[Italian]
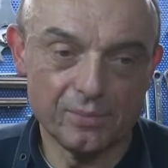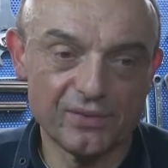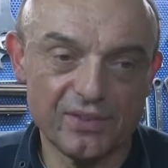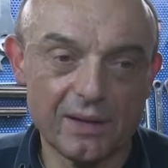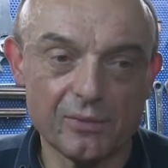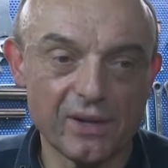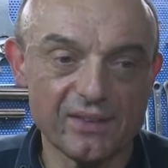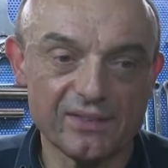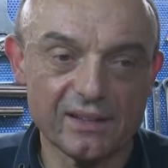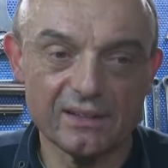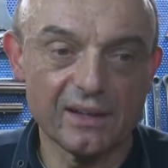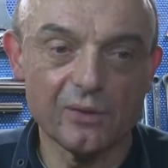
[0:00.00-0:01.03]
possiamo
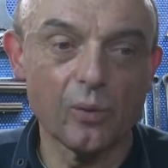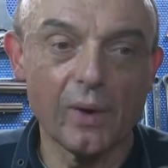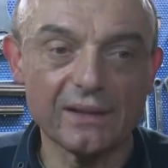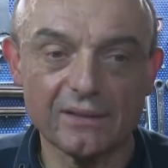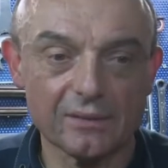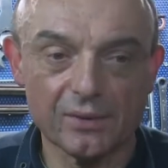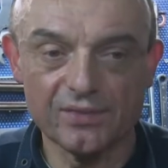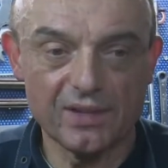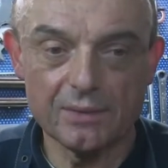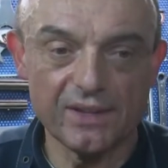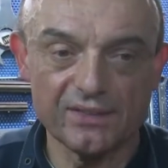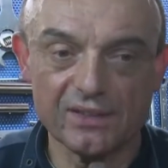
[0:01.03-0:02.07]
essere 3 o 4,
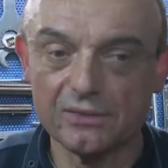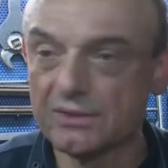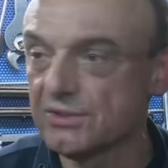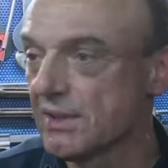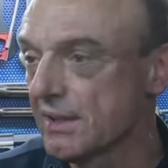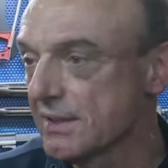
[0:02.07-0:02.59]
possiamo essere 12 o